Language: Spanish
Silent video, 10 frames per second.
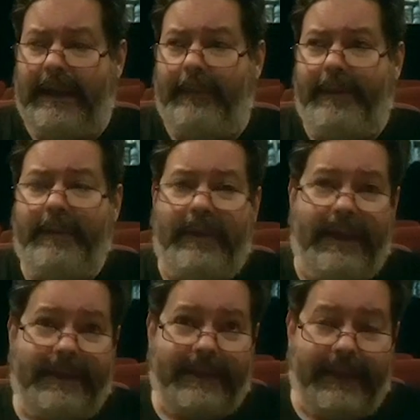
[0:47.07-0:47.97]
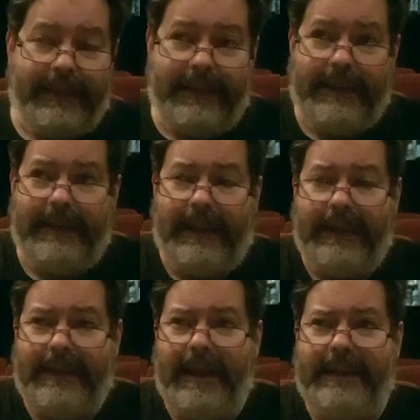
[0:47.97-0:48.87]
La película es del
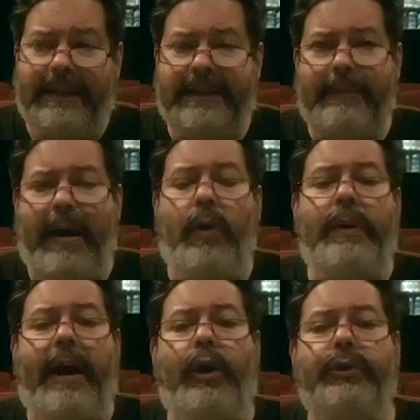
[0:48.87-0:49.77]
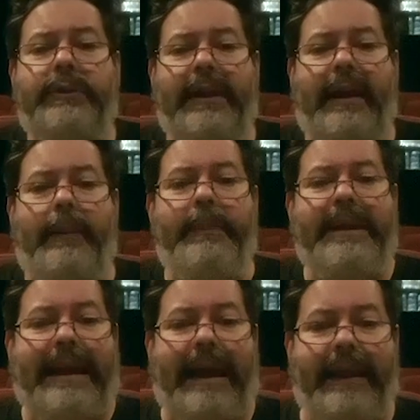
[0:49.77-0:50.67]
66 y se llama Una otra
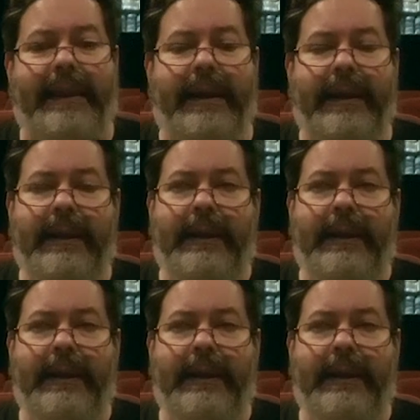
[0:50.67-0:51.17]
mirada.